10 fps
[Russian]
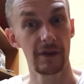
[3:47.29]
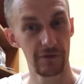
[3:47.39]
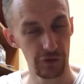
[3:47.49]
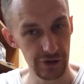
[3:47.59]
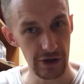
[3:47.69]

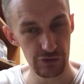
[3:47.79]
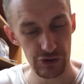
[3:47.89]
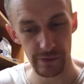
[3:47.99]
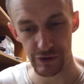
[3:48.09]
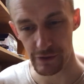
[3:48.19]
Вот как
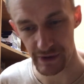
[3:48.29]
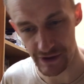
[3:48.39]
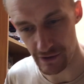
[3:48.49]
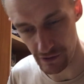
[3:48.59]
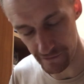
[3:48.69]
нужно поступать с
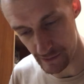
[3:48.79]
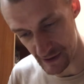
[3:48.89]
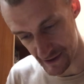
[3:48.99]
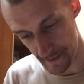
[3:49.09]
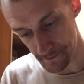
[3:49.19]
такой
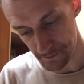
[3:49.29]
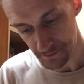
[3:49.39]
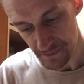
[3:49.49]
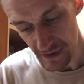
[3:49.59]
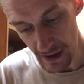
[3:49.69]
информацией.
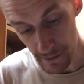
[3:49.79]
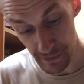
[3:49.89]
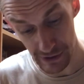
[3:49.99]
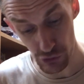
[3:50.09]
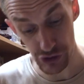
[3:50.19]

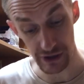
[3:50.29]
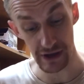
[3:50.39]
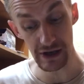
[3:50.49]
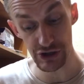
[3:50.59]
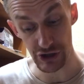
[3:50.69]
Потому что
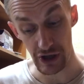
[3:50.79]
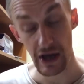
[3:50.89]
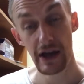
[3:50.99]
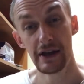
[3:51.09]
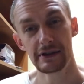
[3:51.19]
наличие
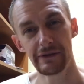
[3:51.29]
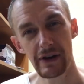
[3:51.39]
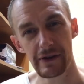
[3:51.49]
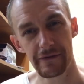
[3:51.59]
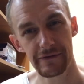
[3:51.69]

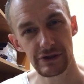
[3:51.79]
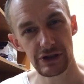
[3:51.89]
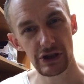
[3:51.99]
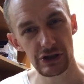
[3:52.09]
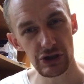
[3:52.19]
товаров
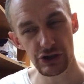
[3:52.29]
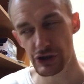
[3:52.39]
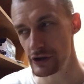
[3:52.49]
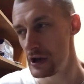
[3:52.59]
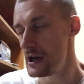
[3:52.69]

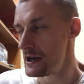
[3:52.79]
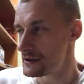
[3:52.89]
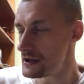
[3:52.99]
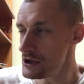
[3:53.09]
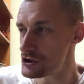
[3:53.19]
технически,
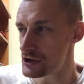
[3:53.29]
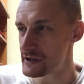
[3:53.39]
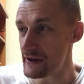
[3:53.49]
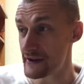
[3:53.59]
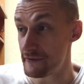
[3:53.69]
наличие
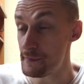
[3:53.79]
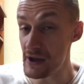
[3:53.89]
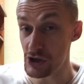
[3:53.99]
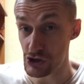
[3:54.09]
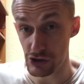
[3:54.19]
товаров,
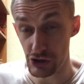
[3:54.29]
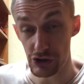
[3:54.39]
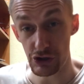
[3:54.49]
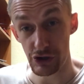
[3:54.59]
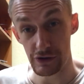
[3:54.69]
перечень
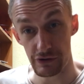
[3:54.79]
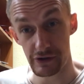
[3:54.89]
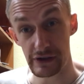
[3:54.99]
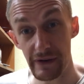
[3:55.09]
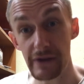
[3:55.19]
технически
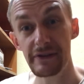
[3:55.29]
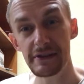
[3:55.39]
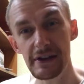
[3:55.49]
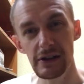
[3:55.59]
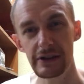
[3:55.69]
сложных товаров
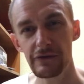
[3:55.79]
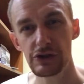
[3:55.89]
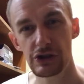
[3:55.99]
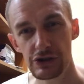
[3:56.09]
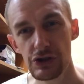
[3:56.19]
делает его
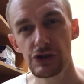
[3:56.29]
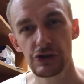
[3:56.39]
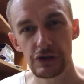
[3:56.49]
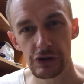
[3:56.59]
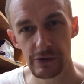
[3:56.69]
технически
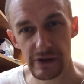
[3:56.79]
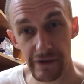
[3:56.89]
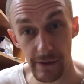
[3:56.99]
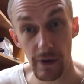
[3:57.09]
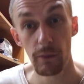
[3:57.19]
сложным
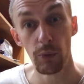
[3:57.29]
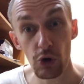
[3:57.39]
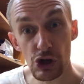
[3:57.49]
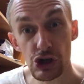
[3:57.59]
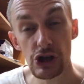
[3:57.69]
товаром.
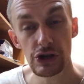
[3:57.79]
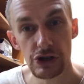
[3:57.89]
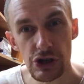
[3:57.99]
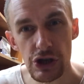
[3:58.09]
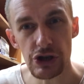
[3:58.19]
Больше
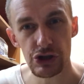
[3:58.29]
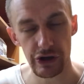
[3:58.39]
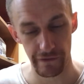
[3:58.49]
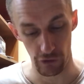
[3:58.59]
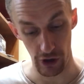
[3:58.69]

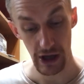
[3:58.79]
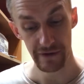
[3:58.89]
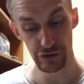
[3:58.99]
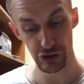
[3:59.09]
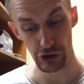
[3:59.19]
ничего.
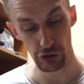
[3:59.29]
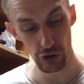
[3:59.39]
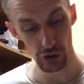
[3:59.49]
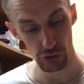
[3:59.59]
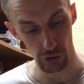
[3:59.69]
Все
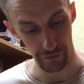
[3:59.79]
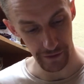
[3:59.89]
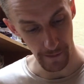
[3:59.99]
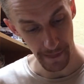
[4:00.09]
остальное уловки.